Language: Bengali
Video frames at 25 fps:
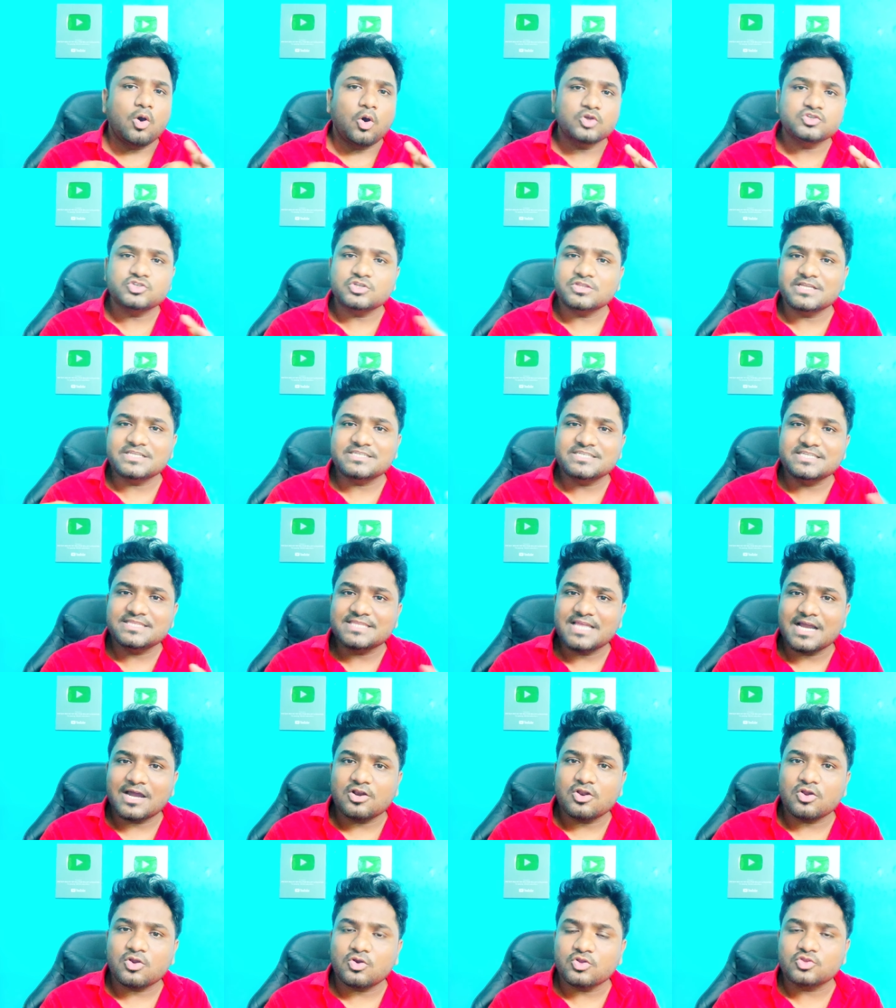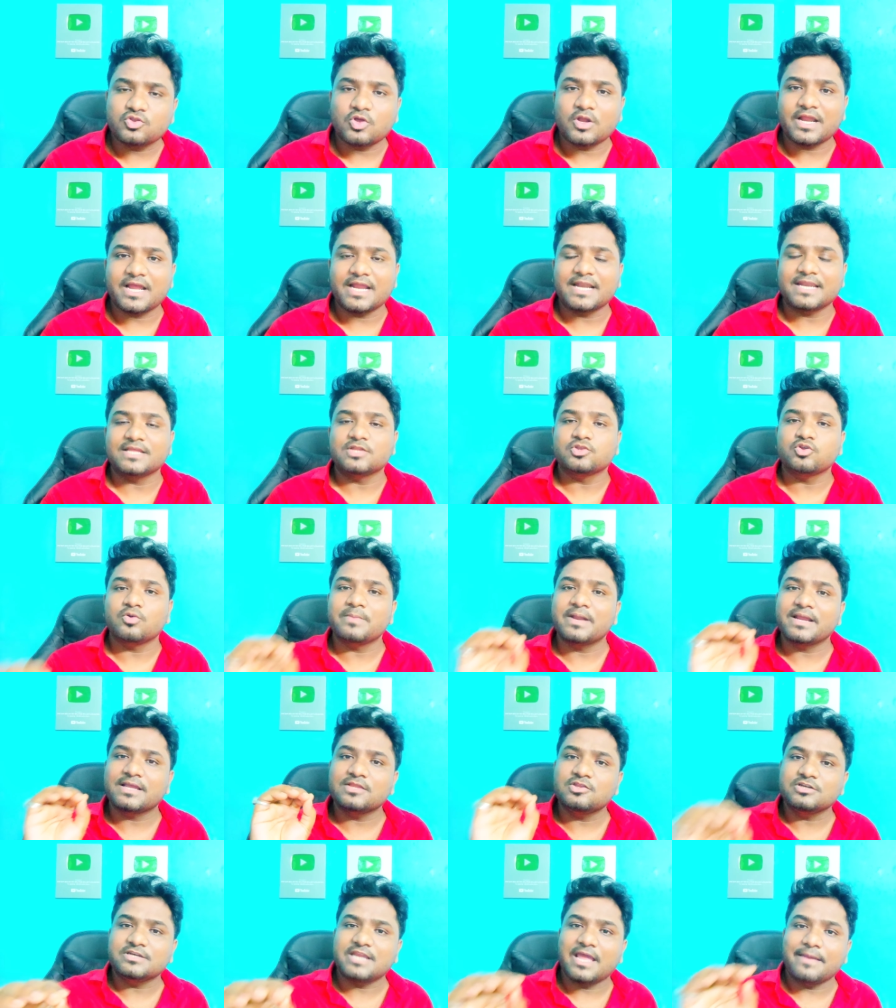অযথা চিন্তা করার কোনো দরকার নেই তোমরা
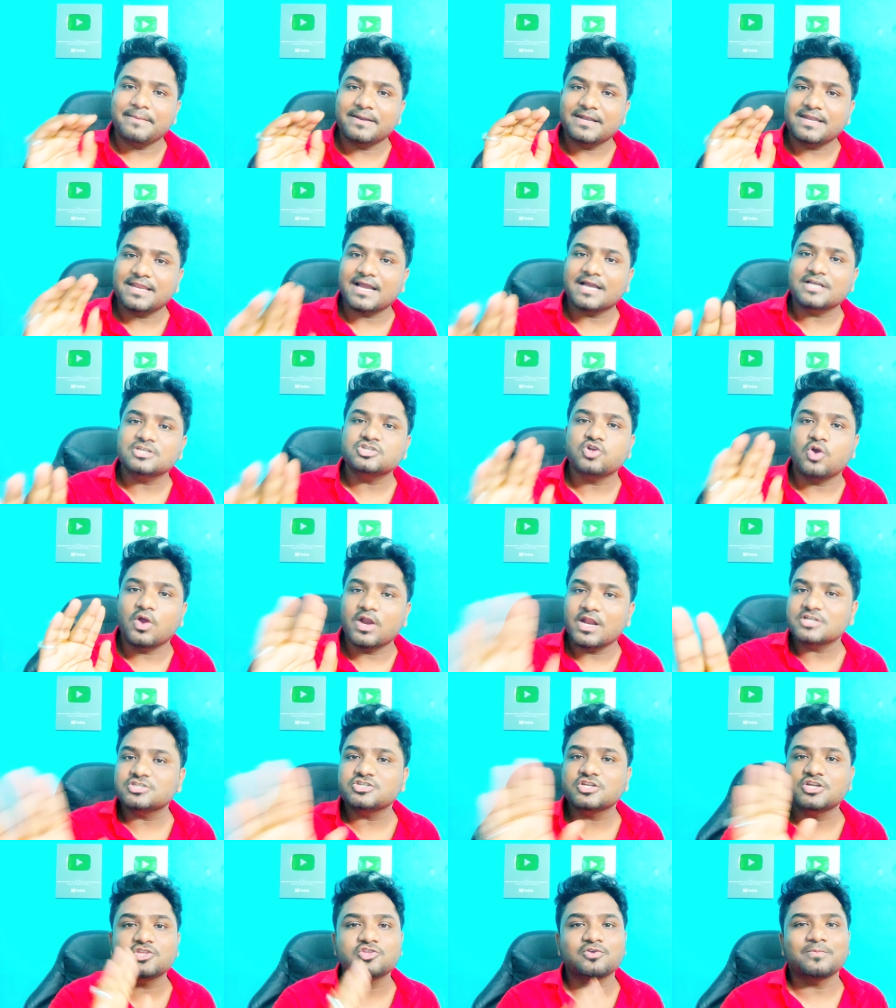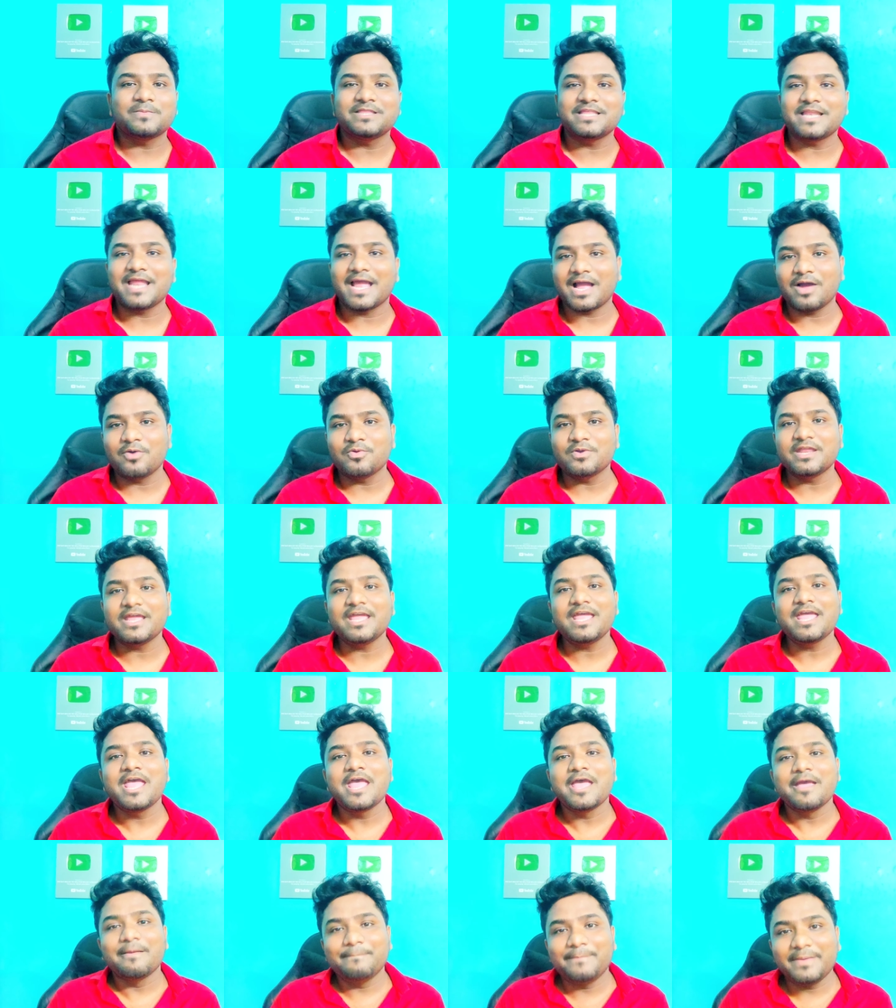কিন্তু ট্যাবের টাকা সরাসরি তোমাদের অ্যাকাউন্টে
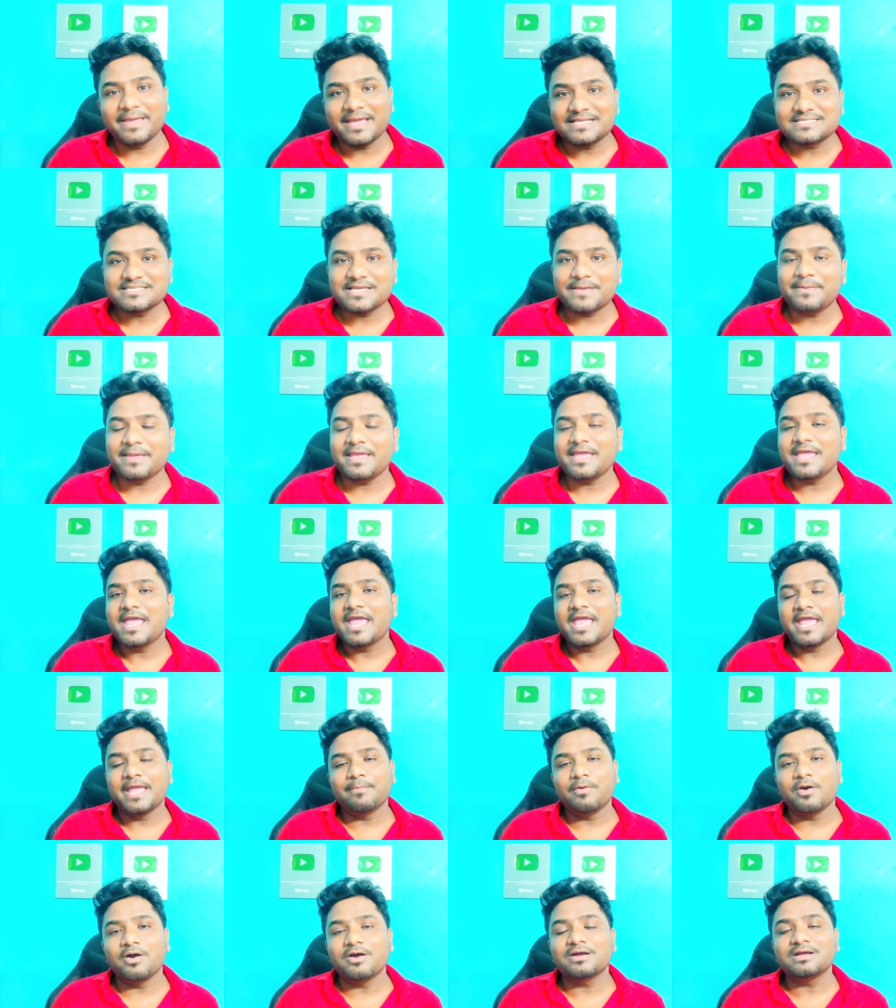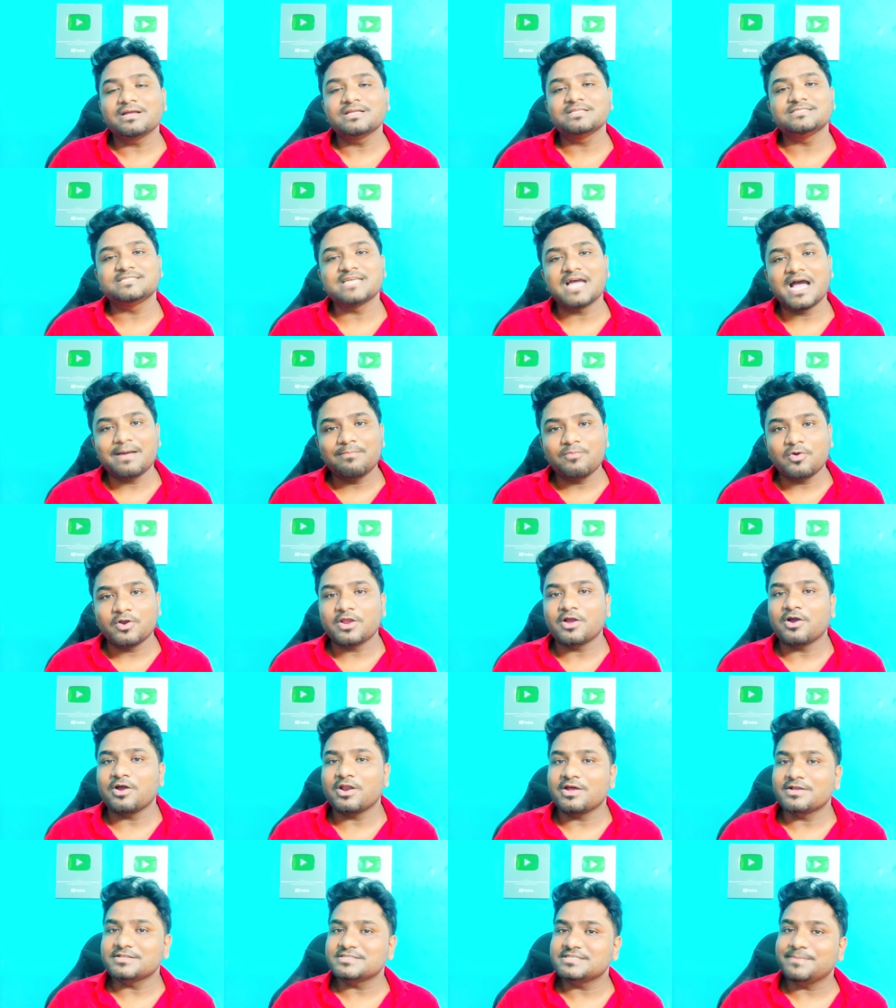পেয়ে যাবে এবং যা মনে
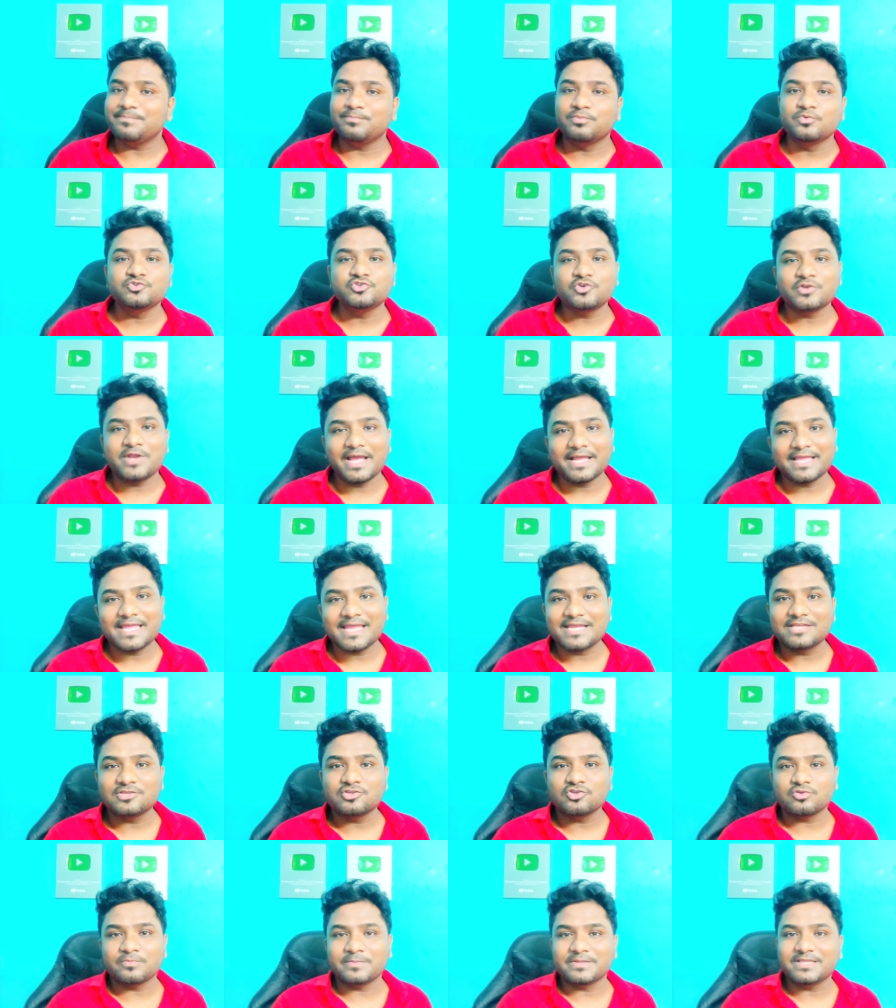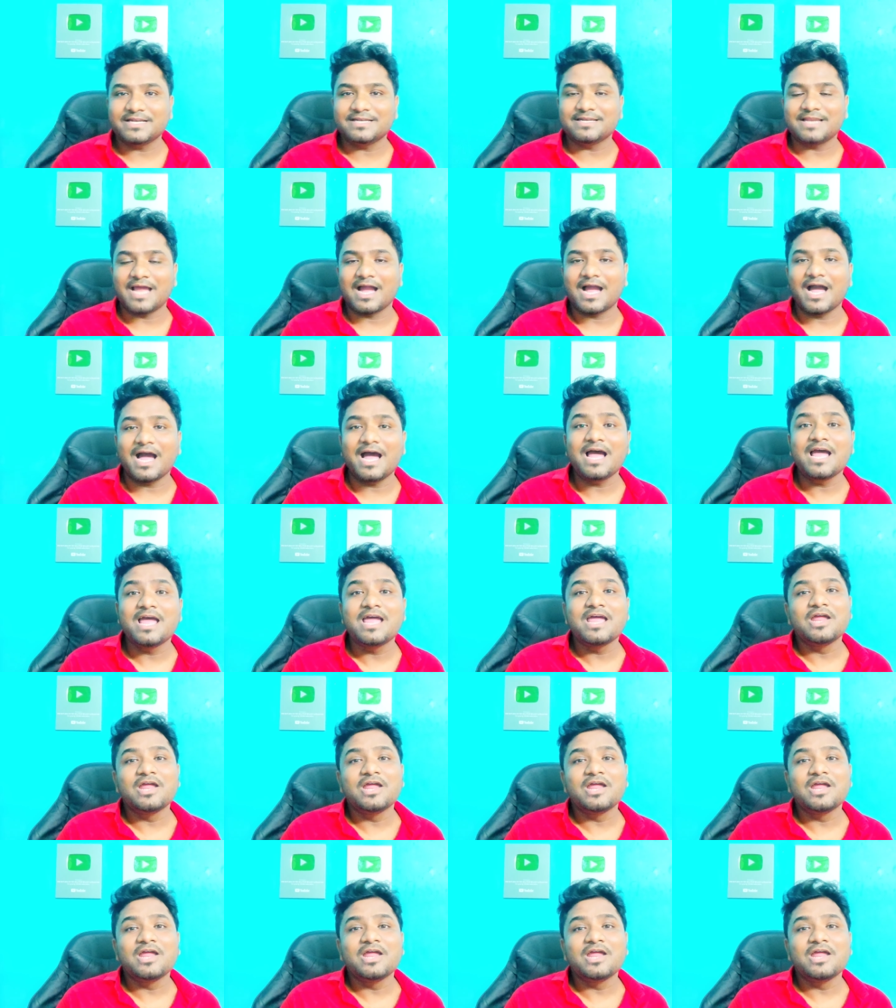করা হচ্ছে পুজোর আগে কিন্তু তোমাদের টাকা